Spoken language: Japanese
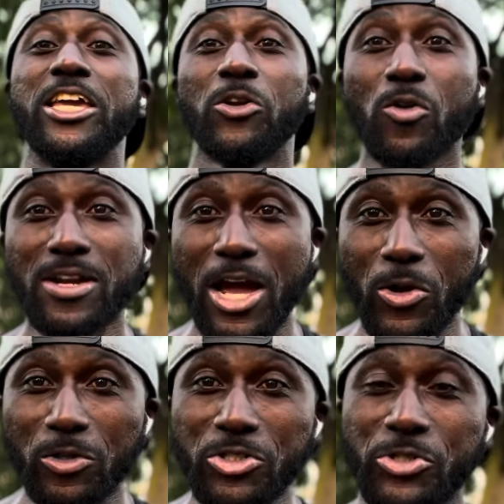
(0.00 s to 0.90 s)
いろんな
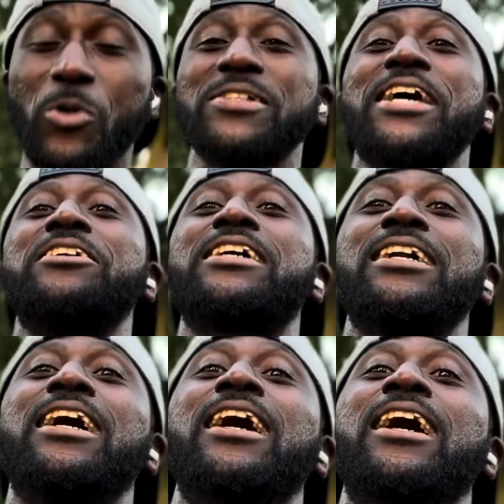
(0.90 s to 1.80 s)
44歳いるか
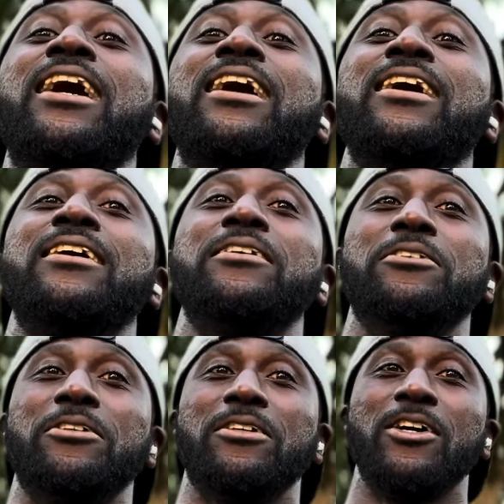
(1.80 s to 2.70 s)
ら。うん。